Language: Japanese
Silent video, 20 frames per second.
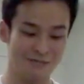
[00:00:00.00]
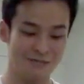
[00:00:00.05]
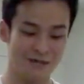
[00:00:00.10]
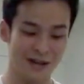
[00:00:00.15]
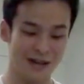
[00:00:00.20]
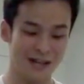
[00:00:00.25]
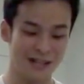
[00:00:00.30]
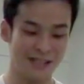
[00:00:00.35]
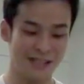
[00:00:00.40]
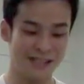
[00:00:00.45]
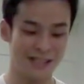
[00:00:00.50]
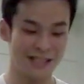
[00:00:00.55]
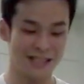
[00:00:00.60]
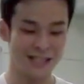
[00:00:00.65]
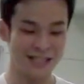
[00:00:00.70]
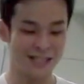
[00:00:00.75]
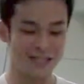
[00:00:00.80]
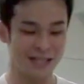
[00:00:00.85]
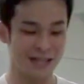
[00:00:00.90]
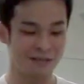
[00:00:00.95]
まあ、
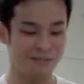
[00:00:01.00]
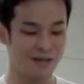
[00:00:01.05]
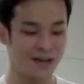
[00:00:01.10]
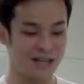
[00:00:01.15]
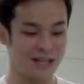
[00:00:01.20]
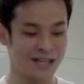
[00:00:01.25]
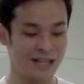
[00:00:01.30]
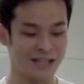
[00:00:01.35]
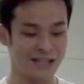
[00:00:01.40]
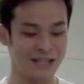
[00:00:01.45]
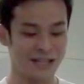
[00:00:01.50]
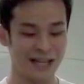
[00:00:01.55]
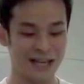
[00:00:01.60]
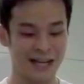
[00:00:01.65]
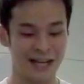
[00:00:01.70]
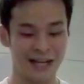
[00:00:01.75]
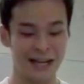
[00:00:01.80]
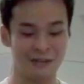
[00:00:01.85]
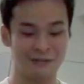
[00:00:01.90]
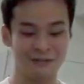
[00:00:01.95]
23時間前に
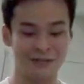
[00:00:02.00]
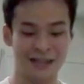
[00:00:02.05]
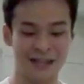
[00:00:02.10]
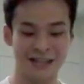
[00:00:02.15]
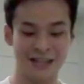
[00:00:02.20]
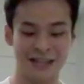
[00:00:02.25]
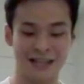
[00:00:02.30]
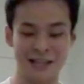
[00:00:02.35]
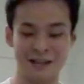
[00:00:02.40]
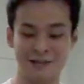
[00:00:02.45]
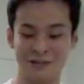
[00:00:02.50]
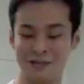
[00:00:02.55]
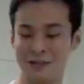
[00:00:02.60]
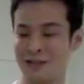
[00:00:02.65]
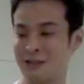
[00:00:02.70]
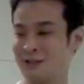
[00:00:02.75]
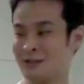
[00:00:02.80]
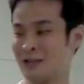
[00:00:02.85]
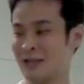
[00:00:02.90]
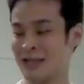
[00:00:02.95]
誰かが撃たれているっ
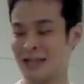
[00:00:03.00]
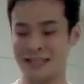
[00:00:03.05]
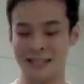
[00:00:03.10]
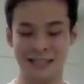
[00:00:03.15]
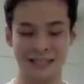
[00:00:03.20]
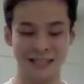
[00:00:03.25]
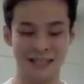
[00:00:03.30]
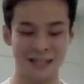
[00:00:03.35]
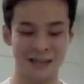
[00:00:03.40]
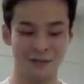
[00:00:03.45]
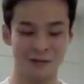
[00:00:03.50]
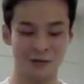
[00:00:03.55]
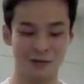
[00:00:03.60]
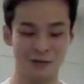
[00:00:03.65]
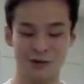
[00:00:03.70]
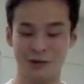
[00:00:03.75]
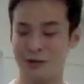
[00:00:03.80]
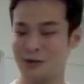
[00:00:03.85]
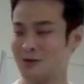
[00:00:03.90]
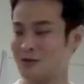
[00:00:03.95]
ていう計算になるほ
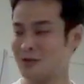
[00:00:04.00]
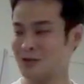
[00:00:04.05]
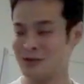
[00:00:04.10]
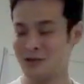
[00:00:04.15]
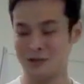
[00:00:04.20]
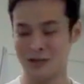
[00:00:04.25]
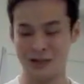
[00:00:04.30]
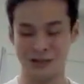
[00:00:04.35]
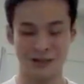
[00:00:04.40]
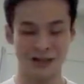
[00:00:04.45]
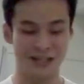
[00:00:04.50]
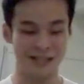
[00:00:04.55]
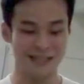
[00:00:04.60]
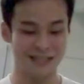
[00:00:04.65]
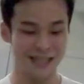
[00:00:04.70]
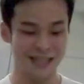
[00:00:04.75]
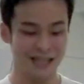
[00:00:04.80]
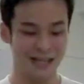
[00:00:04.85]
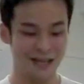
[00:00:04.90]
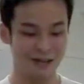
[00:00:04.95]
ど銃器の犯
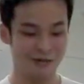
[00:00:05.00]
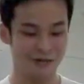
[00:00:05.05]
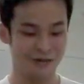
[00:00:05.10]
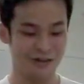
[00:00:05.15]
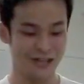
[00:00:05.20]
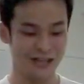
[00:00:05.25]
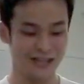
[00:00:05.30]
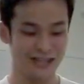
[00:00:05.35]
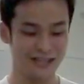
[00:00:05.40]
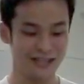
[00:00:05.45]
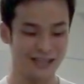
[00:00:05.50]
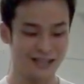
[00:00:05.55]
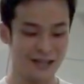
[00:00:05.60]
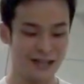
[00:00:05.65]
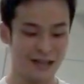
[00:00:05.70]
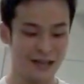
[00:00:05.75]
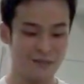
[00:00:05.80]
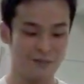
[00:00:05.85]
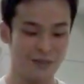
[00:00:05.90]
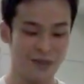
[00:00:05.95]
罪が多いです。
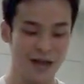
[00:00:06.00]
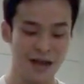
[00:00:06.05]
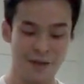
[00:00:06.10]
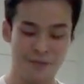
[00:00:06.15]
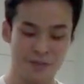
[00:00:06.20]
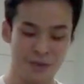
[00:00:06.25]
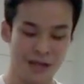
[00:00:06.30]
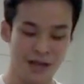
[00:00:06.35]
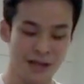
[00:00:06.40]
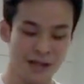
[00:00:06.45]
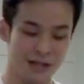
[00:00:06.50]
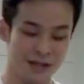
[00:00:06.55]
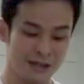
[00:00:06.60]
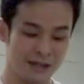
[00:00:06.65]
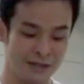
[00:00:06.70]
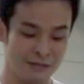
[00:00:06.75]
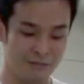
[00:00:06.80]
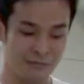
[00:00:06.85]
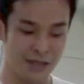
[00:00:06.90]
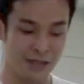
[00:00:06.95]
で、
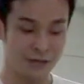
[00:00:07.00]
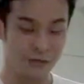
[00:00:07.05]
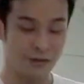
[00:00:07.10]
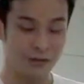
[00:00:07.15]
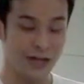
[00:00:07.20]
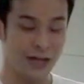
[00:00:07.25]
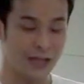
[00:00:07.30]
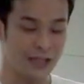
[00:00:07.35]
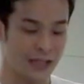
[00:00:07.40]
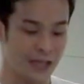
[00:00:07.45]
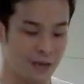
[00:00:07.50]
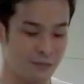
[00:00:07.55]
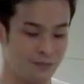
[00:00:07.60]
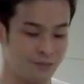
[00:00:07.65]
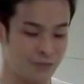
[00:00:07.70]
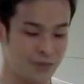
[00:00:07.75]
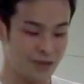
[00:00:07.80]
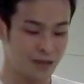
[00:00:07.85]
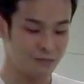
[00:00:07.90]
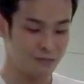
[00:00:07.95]
まあ、その中で、
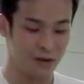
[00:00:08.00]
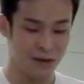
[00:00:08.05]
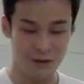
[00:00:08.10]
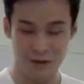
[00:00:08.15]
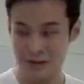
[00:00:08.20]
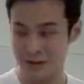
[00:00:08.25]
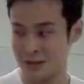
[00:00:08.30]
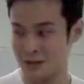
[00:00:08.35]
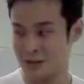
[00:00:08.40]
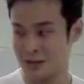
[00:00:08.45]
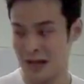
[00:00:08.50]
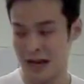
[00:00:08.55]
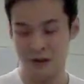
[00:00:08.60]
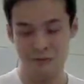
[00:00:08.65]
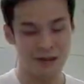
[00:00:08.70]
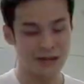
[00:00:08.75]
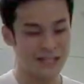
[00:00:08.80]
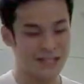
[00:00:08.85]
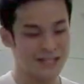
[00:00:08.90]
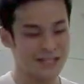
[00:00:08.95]
まあ、
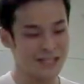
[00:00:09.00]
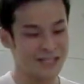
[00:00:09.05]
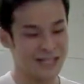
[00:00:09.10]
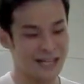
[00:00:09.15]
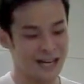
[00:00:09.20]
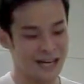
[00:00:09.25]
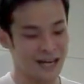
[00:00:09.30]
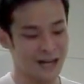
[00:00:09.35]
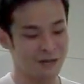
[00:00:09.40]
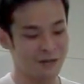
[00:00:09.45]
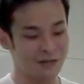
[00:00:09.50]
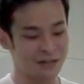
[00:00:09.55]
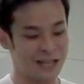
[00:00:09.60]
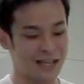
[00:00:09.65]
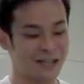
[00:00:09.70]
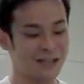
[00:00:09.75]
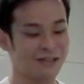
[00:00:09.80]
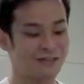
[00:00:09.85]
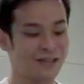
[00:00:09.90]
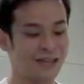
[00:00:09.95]
あまり治安が良く
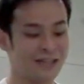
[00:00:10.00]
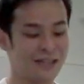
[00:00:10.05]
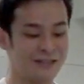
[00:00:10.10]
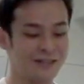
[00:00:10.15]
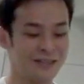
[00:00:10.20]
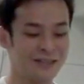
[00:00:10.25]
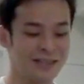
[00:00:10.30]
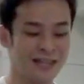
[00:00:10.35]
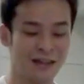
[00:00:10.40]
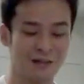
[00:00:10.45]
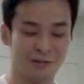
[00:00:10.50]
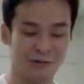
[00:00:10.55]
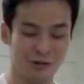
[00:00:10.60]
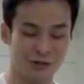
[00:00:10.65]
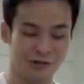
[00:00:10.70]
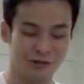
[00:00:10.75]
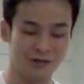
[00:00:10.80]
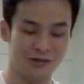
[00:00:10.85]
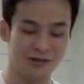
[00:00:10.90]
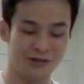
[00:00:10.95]
ないと言われてるシカゴ
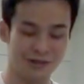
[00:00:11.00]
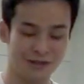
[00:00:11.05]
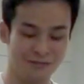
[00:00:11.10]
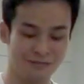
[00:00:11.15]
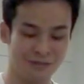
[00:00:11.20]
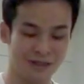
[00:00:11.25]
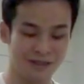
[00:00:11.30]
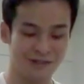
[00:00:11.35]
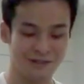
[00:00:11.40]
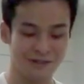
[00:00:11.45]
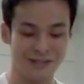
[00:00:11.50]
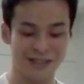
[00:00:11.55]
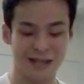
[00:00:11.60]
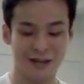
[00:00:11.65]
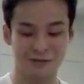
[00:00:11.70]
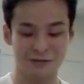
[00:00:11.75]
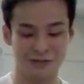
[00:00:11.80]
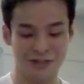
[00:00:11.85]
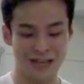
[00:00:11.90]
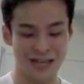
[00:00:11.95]
の、まあ、その
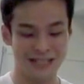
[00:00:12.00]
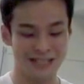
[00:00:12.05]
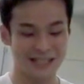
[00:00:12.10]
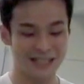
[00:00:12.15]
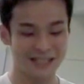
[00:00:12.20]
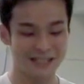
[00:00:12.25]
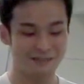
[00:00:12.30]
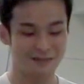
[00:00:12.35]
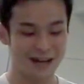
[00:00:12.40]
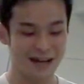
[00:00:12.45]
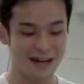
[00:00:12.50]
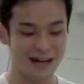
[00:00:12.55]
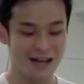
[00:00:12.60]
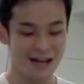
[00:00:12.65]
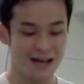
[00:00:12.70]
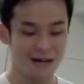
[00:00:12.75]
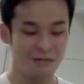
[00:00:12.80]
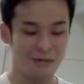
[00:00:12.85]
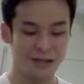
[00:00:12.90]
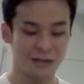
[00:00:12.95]
シカゴの警察は、
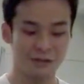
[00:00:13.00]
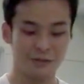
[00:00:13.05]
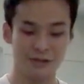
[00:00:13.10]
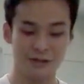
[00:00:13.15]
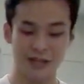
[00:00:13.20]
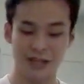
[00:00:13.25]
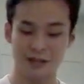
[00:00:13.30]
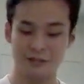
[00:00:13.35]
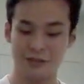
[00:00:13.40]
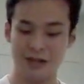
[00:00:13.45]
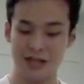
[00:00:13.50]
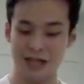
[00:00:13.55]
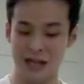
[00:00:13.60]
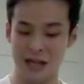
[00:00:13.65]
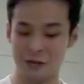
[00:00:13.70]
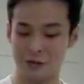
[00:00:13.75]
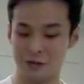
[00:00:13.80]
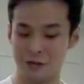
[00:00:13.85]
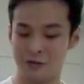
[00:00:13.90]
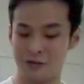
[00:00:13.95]
まあ、
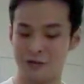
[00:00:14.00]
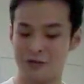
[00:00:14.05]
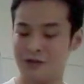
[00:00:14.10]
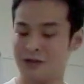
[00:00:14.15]
ソーシャルメディアの